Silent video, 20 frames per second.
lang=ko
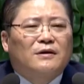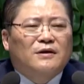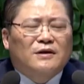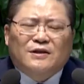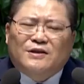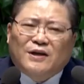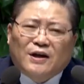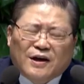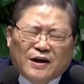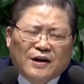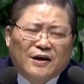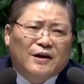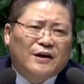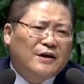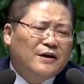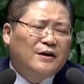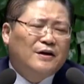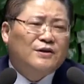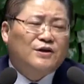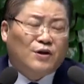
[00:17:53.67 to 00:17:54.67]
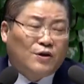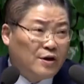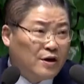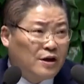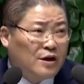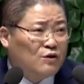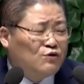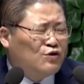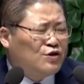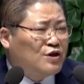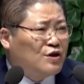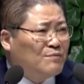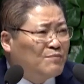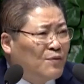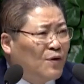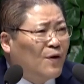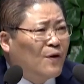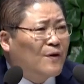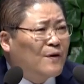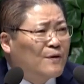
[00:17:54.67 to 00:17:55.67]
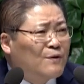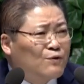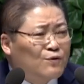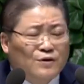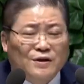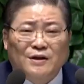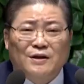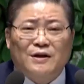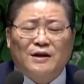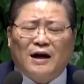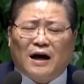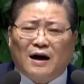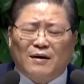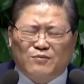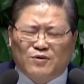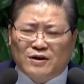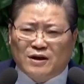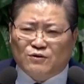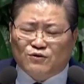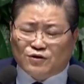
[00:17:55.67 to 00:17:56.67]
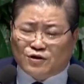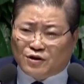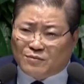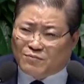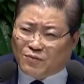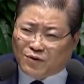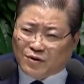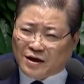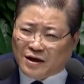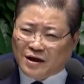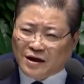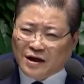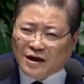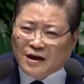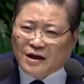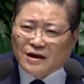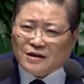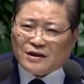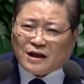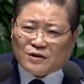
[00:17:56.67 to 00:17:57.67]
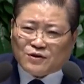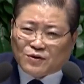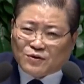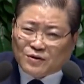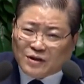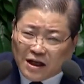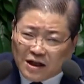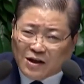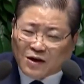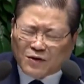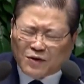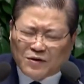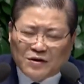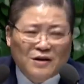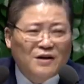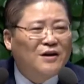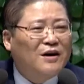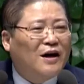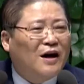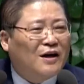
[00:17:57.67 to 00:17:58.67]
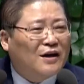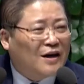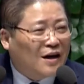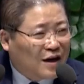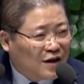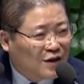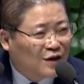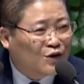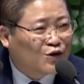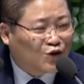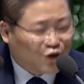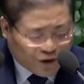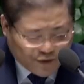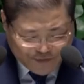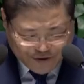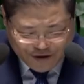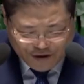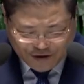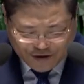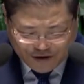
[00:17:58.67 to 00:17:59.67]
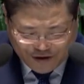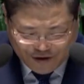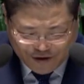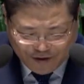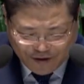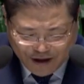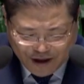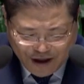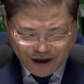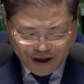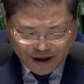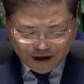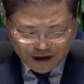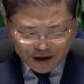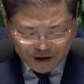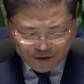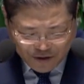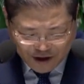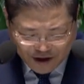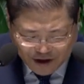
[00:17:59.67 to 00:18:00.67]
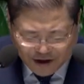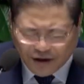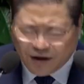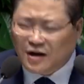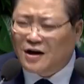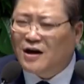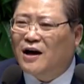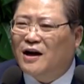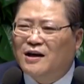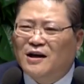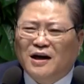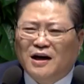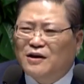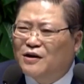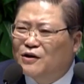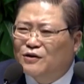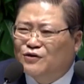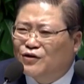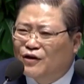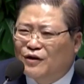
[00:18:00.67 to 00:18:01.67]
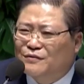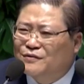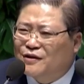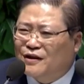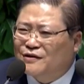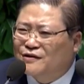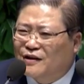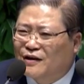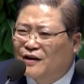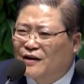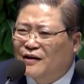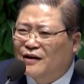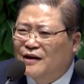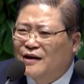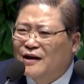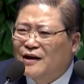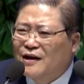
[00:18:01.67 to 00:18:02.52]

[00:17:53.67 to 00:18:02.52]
이제 저에게 주신 복, 우리 가문에 주신 복이 자손 대대로 흘러가게 하여 주옵소서. 영원히 흘러가게 하여 주옵소서.